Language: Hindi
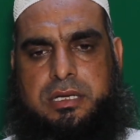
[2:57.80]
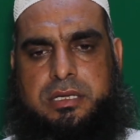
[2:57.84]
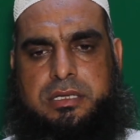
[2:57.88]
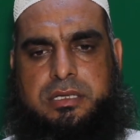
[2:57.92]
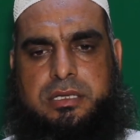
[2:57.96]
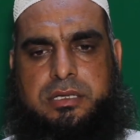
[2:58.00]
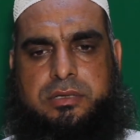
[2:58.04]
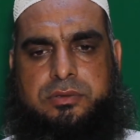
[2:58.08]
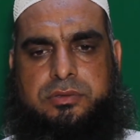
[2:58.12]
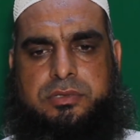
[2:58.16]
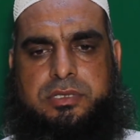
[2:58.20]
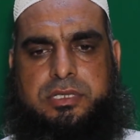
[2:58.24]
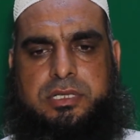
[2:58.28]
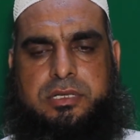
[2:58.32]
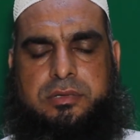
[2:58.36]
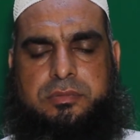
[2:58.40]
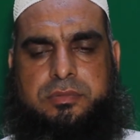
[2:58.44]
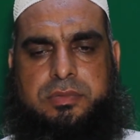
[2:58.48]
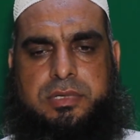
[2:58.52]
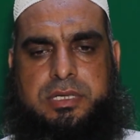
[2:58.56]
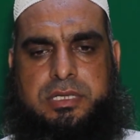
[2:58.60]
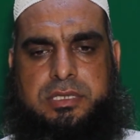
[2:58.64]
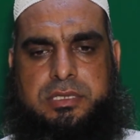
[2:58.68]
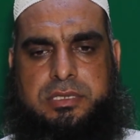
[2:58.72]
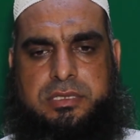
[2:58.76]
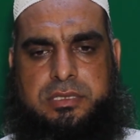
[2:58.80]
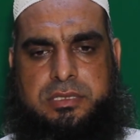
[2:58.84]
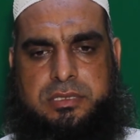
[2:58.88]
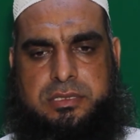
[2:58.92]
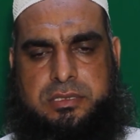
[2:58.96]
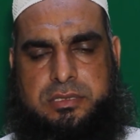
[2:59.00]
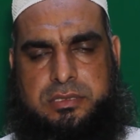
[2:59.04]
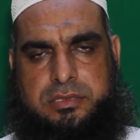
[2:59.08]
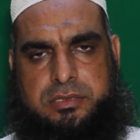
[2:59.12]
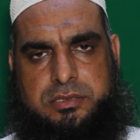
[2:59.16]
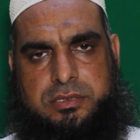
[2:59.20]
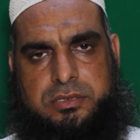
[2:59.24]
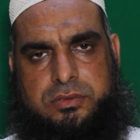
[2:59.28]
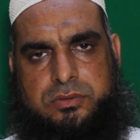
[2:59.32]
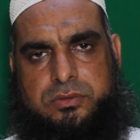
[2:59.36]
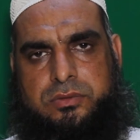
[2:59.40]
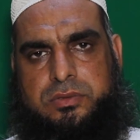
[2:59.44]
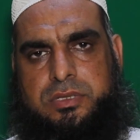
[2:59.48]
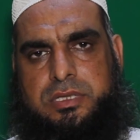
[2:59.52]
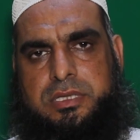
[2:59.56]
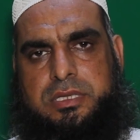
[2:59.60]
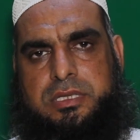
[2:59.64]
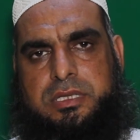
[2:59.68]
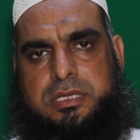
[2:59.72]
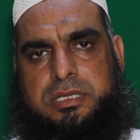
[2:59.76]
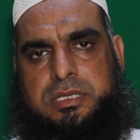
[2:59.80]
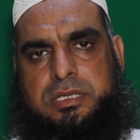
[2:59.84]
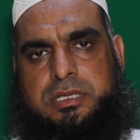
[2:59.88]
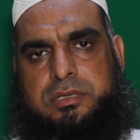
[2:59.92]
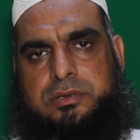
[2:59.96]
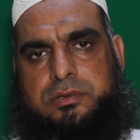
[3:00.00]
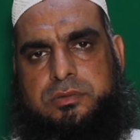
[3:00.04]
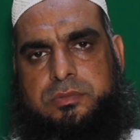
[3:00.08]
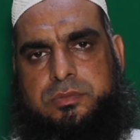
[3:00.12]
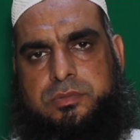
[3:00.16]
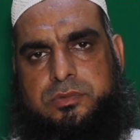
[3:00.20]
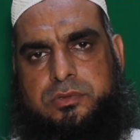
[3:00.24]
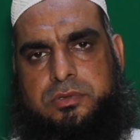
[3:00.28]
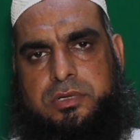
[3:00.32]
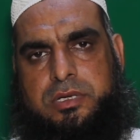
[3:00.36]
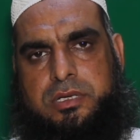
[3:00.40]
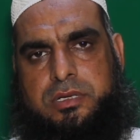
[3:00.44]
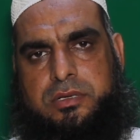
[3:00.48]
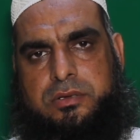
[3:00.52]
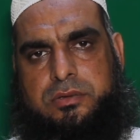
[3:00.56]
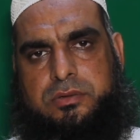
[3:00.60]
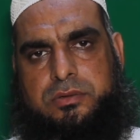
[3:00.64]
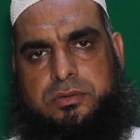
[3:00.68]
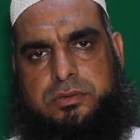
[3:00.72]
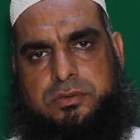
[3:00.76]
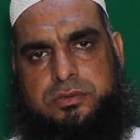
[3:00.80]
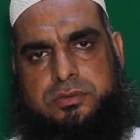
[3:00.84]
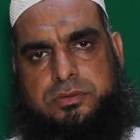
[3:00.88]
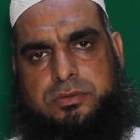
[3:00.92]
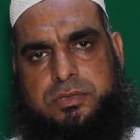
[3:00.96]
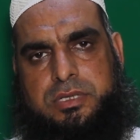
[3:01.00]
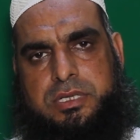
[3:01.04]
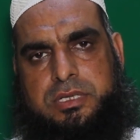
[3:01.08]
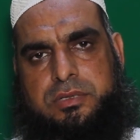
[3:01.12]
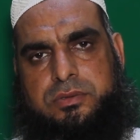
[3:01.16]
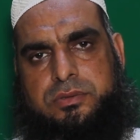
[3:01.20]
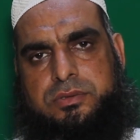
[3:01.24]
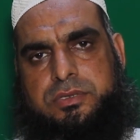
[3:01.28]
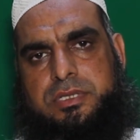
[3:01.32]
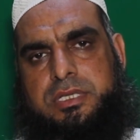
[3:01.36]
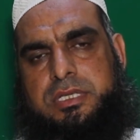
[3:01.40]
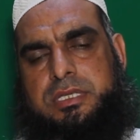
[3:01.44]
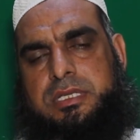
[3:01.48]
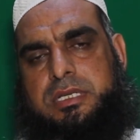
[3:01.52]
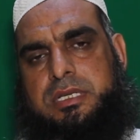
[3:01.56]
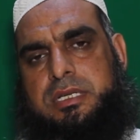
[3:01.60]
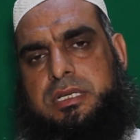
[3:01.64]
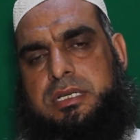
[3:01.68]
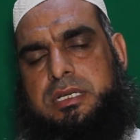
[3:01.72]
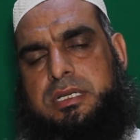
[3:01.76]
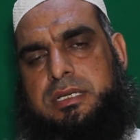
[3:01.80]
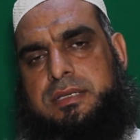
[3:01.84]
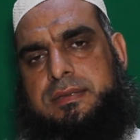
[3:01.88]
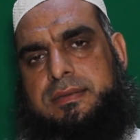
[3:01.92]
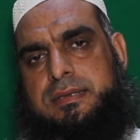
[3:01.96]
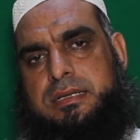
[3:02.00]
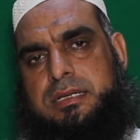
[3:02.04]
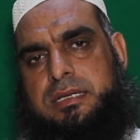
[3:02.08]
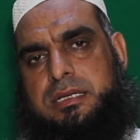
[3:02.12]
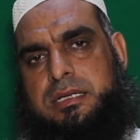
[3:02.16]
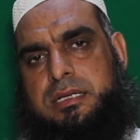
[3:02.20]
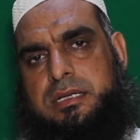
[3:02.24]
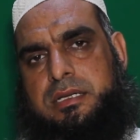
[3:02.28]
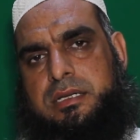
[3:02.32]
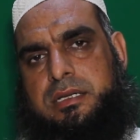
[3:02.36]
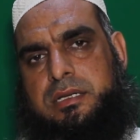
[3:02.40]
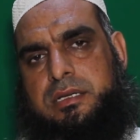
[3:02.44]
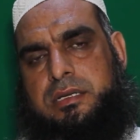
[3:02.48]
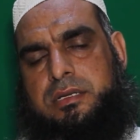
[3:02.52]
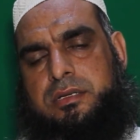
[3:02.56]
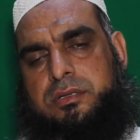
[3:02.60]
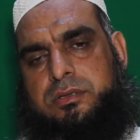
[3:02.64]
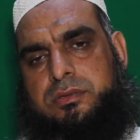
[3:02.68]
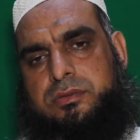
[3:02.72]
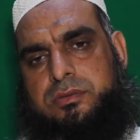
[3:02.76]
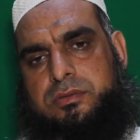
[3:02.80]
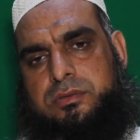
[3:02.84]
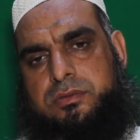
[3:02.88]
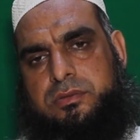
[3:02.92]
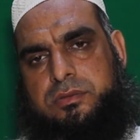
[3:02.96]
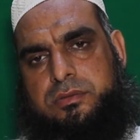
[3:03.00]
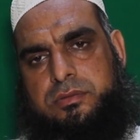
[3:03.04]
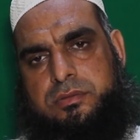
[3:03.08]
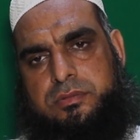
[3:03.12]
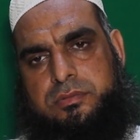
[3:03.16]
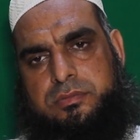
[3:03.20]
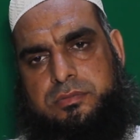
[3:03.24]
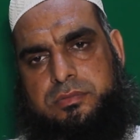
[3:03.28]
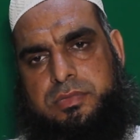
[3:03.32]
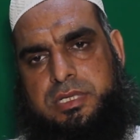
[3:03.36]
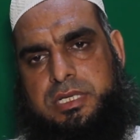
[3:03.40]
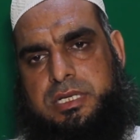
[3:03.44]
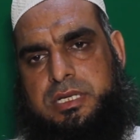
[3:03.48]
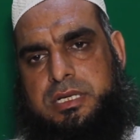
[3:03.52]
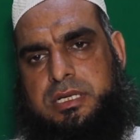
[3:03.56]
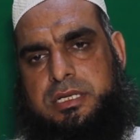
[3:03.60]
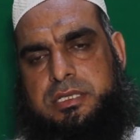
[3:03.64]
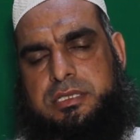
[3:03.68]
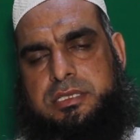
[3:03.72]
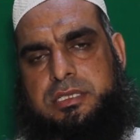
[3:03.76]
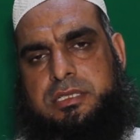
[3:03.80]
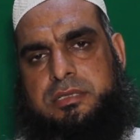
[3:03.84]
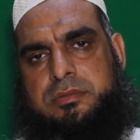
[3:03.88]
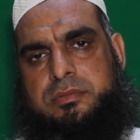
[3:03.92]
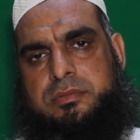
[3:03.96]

या उसके पास ज़रूरत नहीं है और पूरा गोश जो है वो सदका करता है तो भी हरज की